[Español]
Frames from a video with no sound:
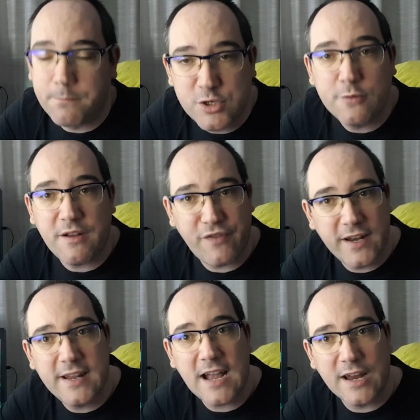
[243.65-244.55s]
Yo
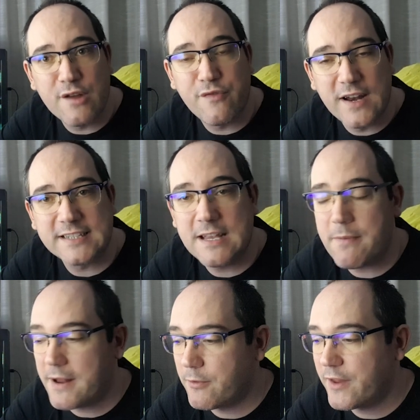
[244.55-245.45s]
preferiría que no fuera así
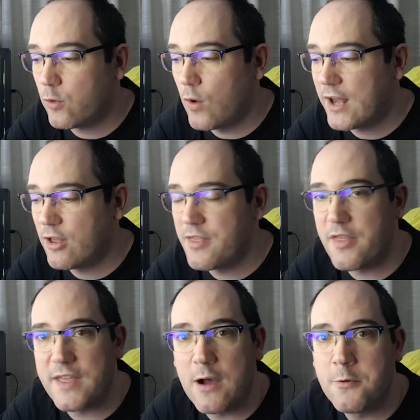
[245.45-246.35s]
para poder jugarlo desde
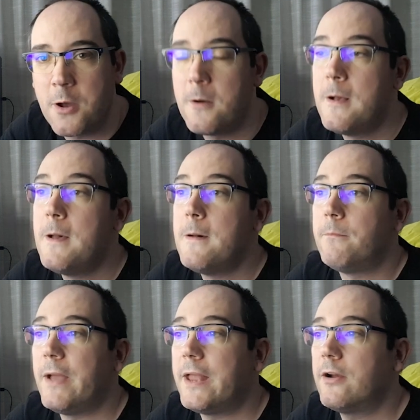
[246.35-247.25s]
el día 1.
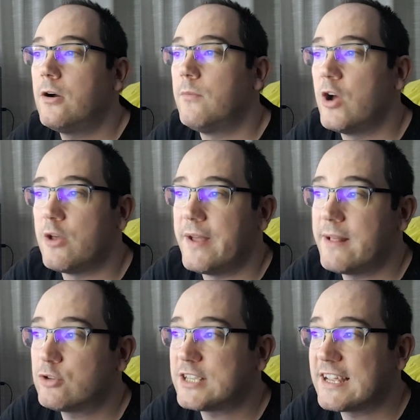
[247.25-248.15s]
Pero bueno,
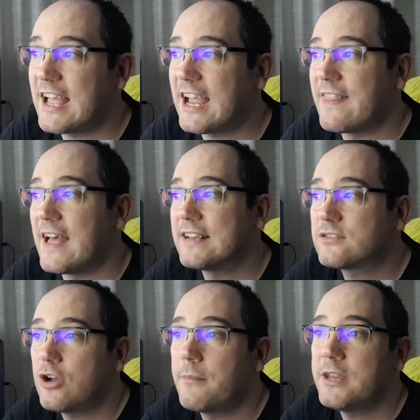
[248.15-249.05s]
veremos en qué queda.
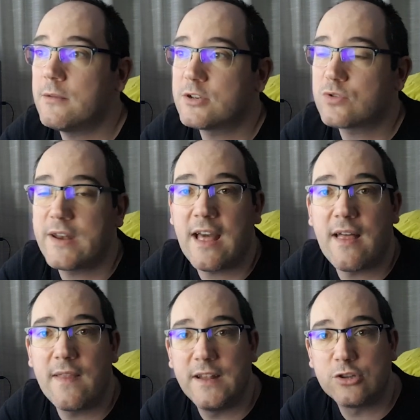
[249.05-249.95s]
Esto a mí no me
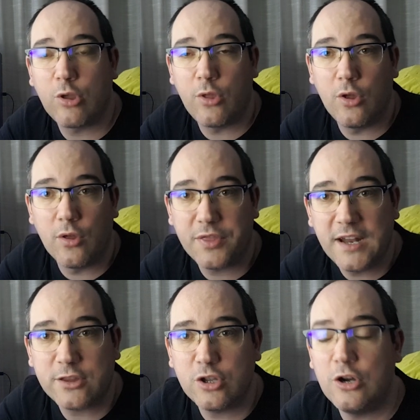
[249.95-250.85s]
suena del todo
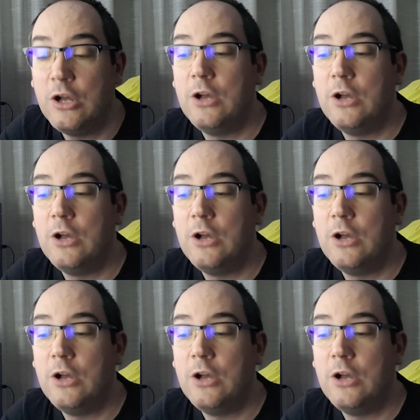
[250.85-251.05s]
cierto.